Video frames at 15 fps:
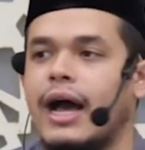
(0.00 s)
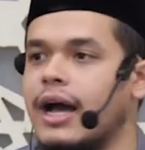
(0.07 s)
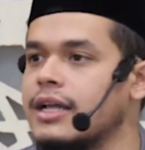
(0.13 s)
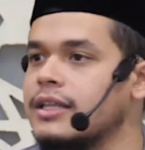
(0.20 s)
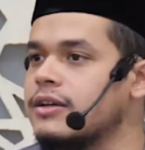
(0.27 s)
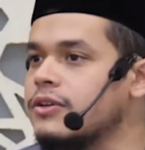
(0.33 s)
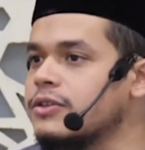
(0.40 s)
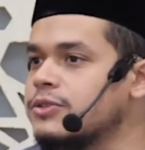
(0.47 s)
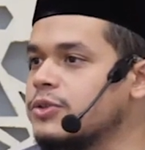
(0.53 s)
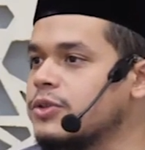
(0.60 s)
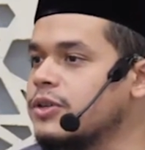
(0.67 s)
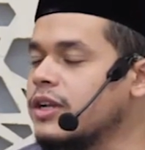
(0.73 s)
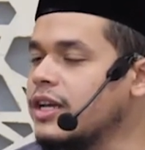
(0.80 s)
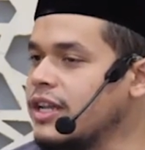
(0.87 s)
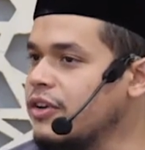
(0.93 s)
Kata Rasul.
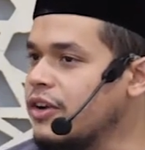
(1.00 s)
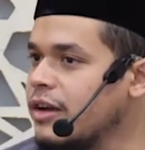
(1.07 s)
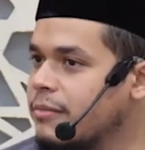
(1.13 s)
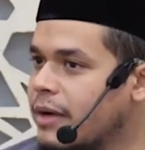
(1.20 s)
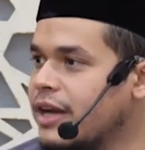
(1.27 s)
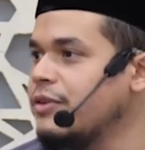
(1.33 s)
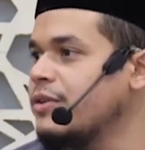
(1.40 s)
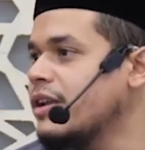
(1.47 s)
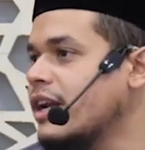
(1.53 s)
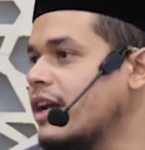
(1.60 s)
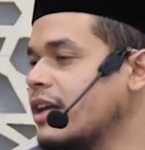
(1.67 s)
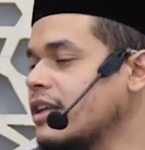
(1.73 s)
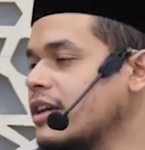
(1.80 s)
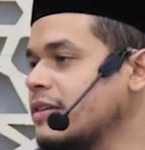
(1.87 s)
Ini orang badu yang nanya.